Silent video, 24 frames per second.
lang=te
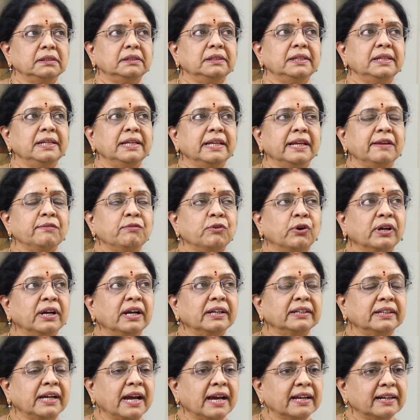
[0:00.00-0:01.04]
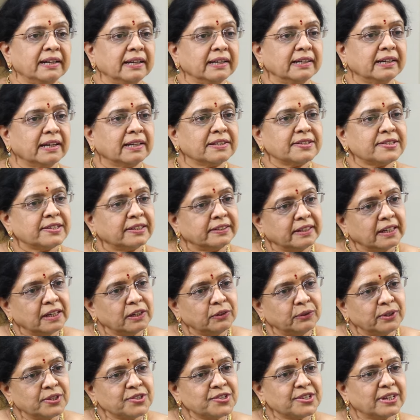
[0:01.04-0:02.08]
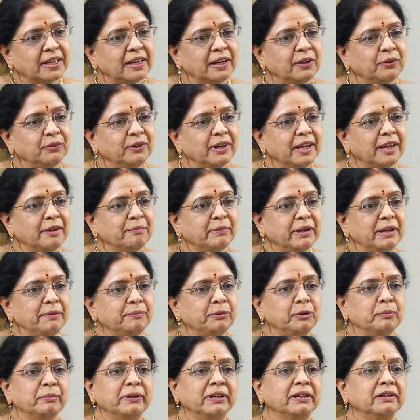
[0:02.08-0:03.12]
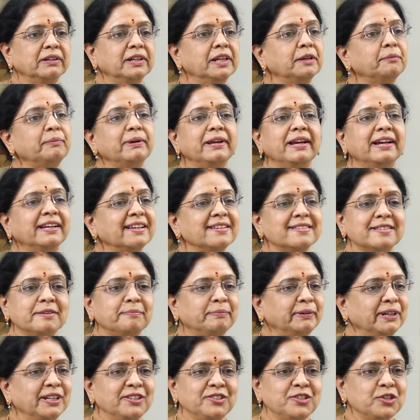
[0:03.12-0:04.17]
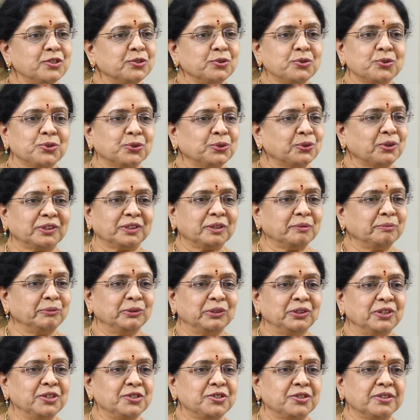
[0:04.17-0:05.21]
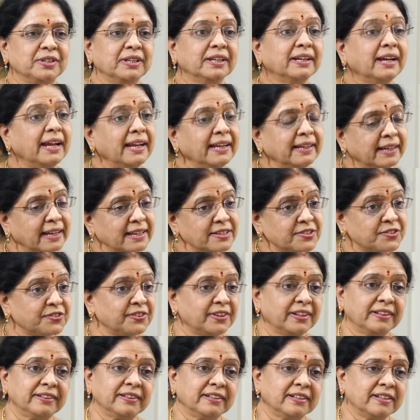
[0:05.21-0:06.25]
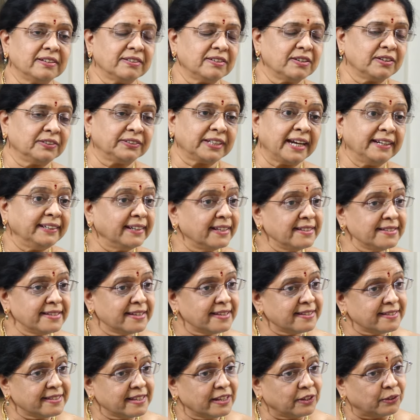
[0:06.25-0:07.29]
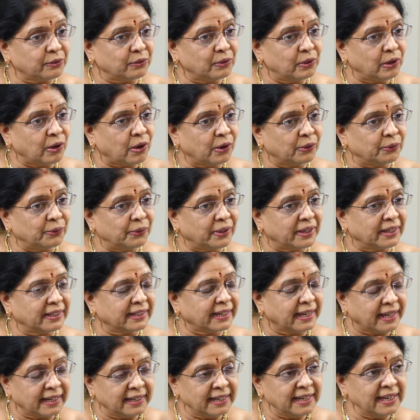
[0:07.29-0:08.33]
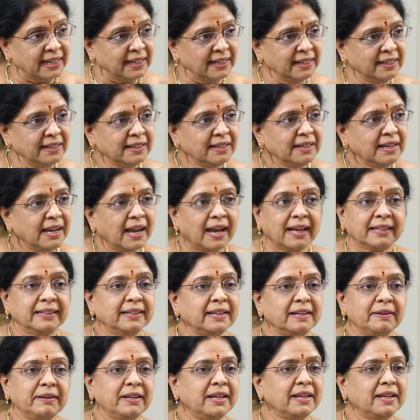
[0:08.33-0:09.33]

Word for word: దీనికి ఒక్క కారణం కాదు చట్టాలు కూడా చాలా ఉన్నాయమ్మా ఇప్పుడు మనం నిర్భయ కేసు అప్పటి నుంచి చూస్తున్నాం అంతకుముందు నుంచి ఇంకా ఇంకా స్ట్రెంగ్ టైటన్ చేశారు లా కూడా కానీ అది